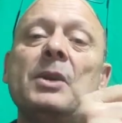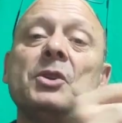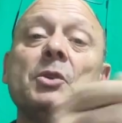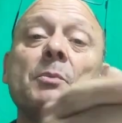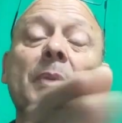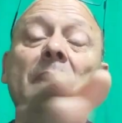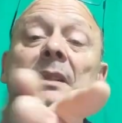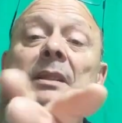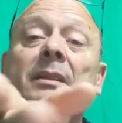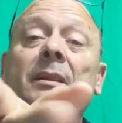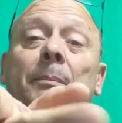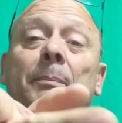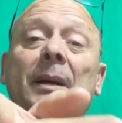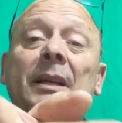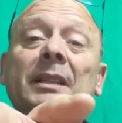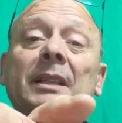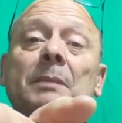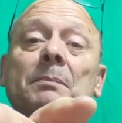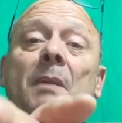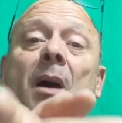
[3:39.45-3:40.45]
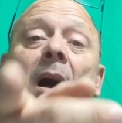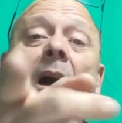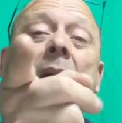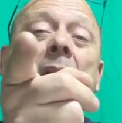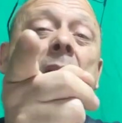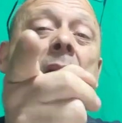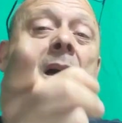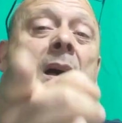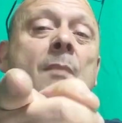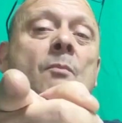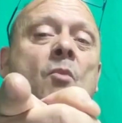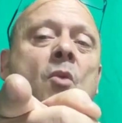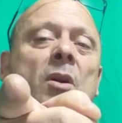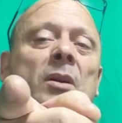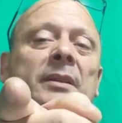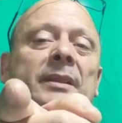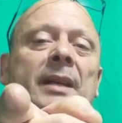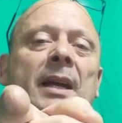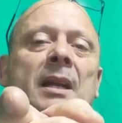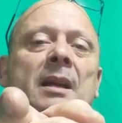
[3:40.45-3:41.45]
je suis parti pratiquement un mois
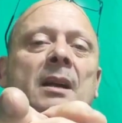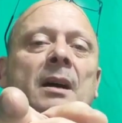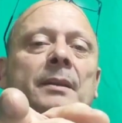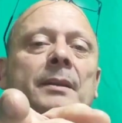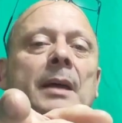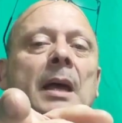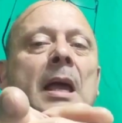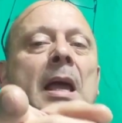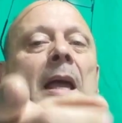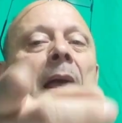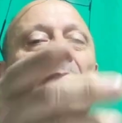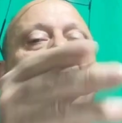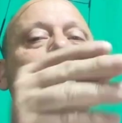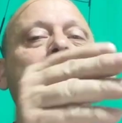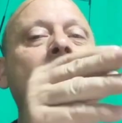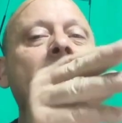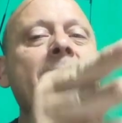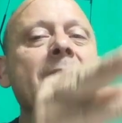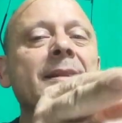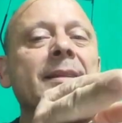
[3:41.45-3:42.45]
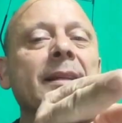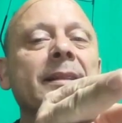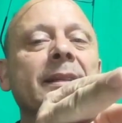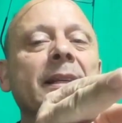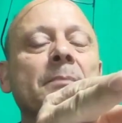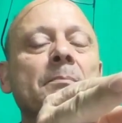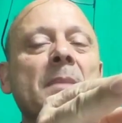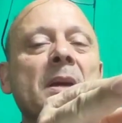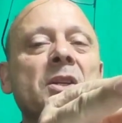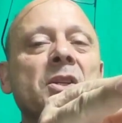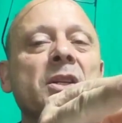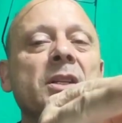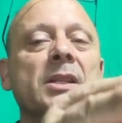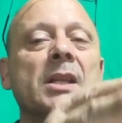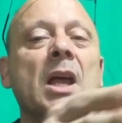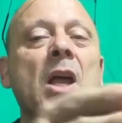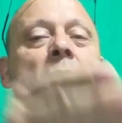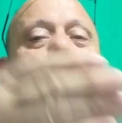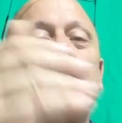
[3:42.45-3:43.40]
en Thaïlande grâce à cette machine.